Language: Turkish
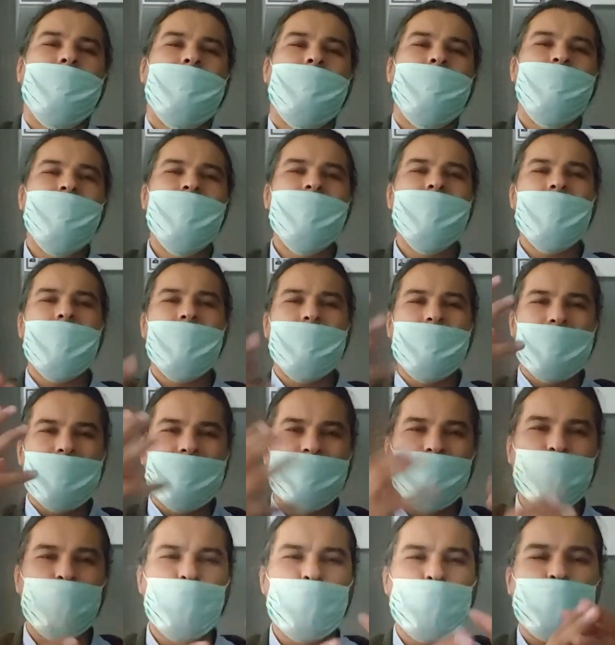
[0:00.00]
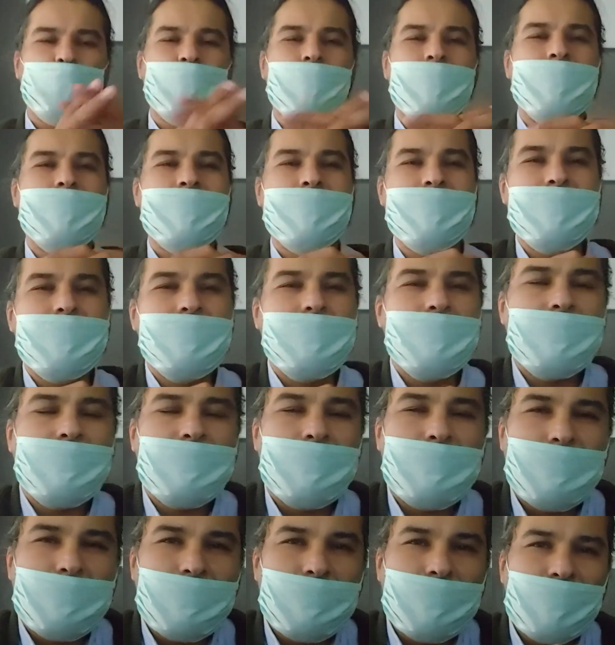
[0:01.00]
ya bina bir vücutsa,
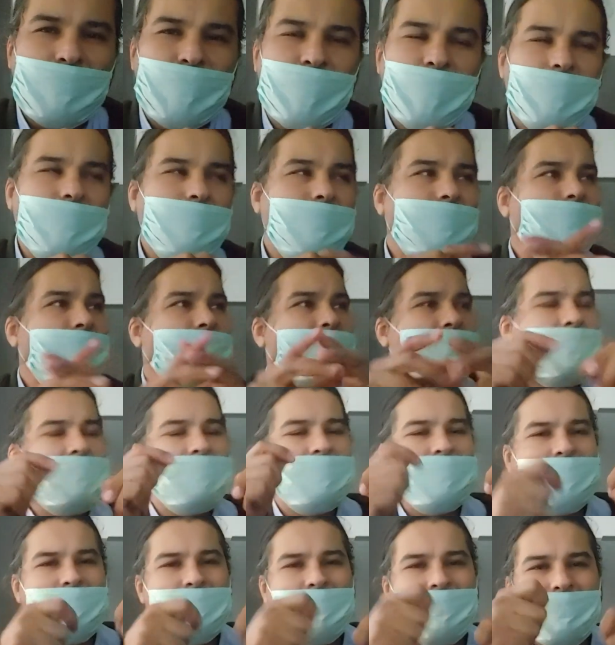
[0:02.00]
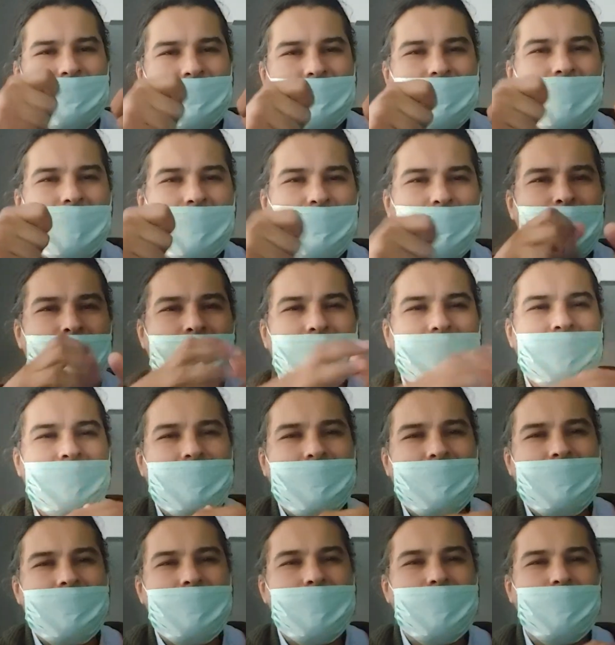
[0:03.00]
sizin canınızı emanet
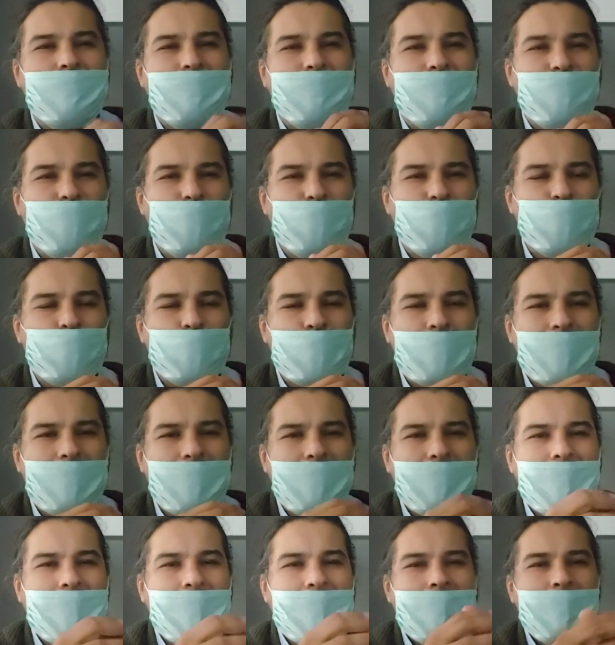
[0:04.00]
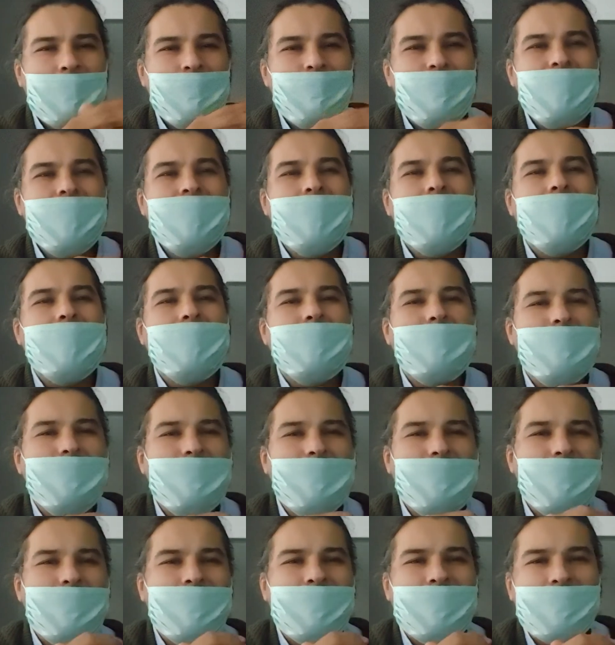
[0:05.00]
ettiğiniz bir vücutsa, binalarla
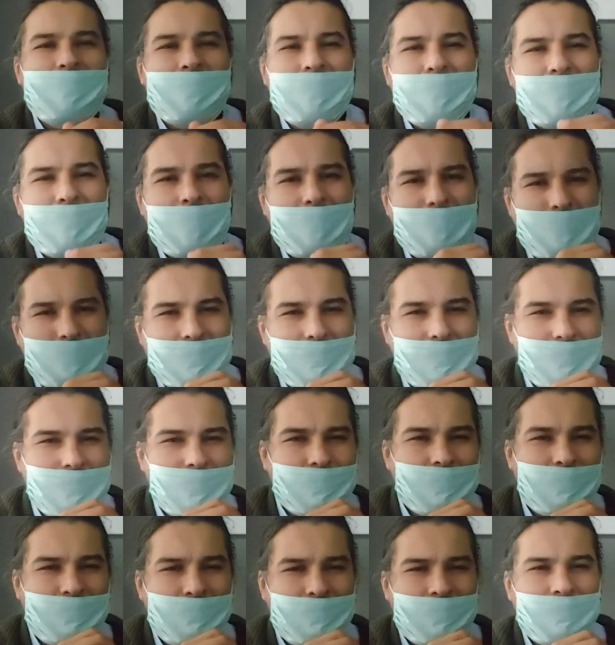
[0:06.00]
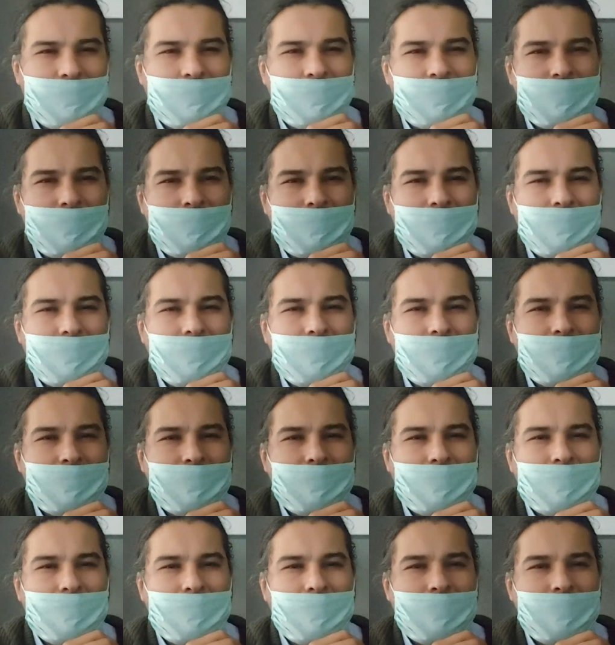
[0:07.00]
ilgili kararları
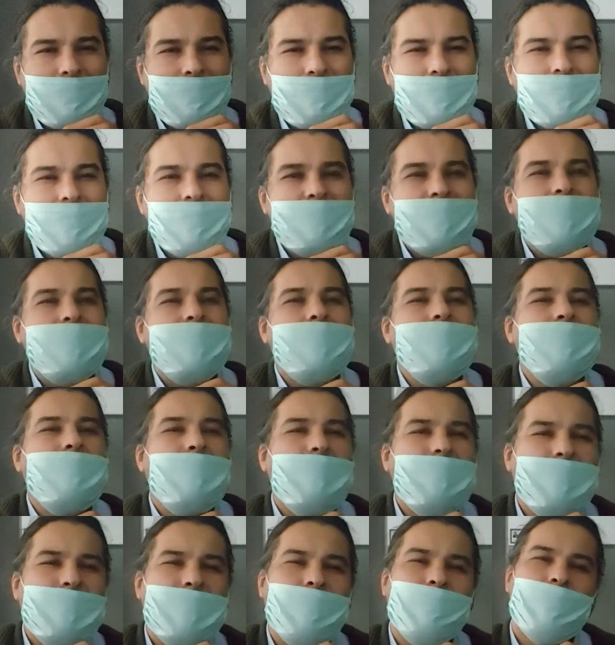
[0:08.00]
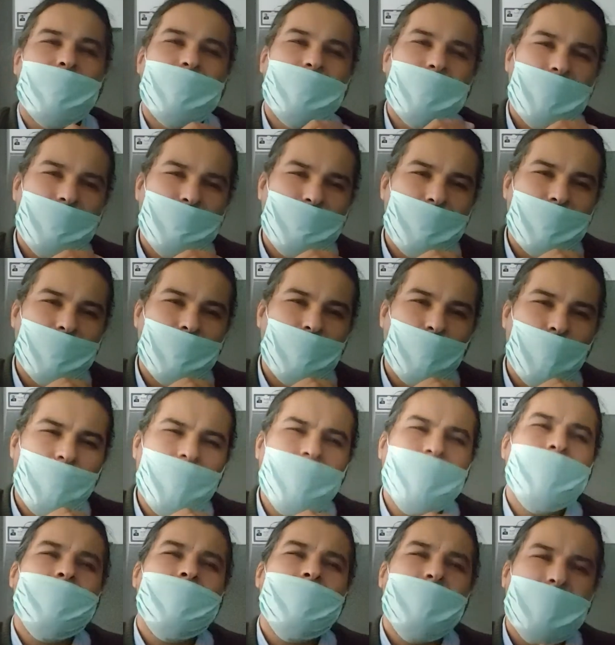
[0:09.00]
siyaset makamı alıyor
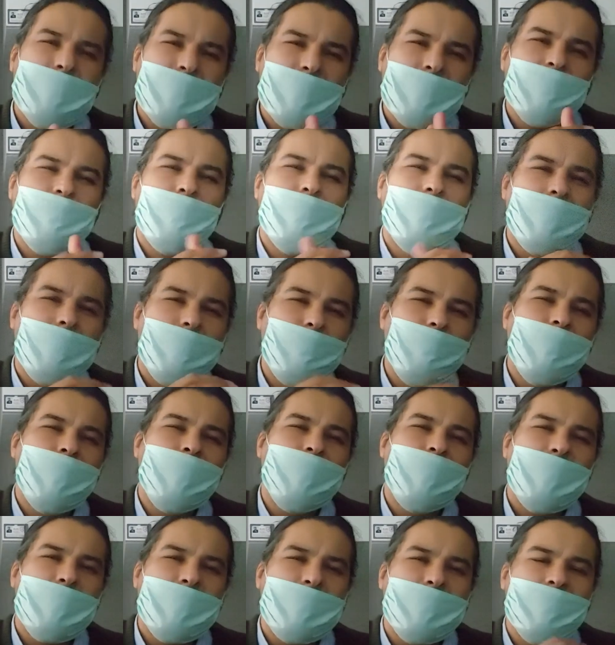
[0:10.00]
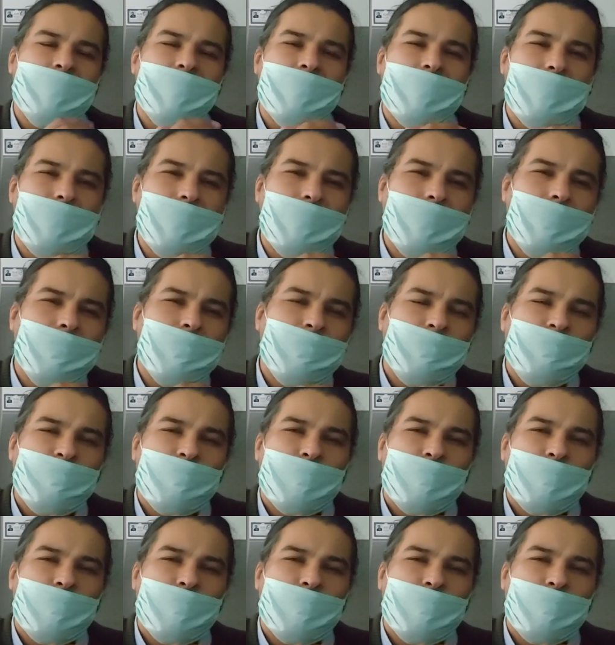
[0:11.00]
ve siyaset makamının içerisindeki